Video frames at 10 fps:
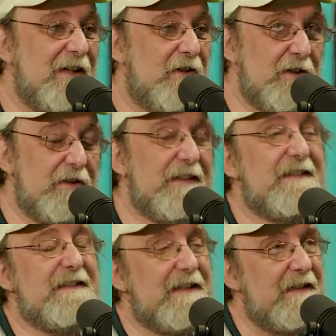Quando eu
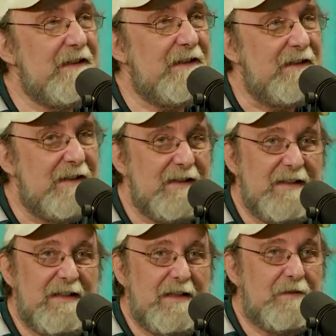desci dali,
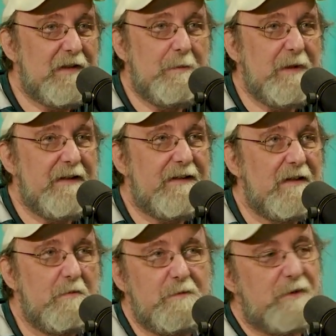eu fiquei
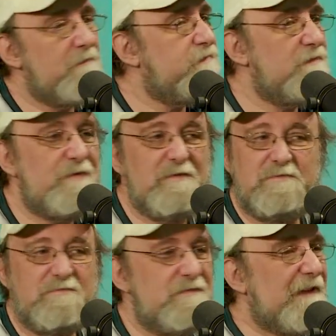pensando, pô,
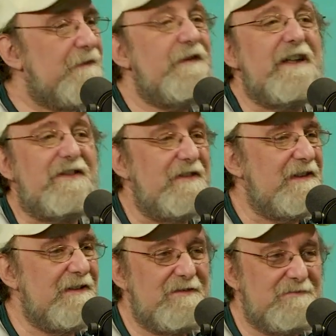tá feito,
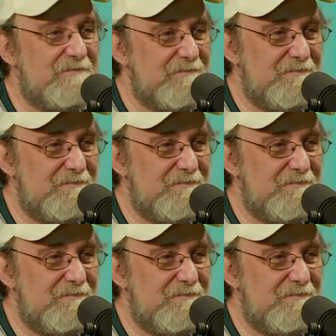entendeu?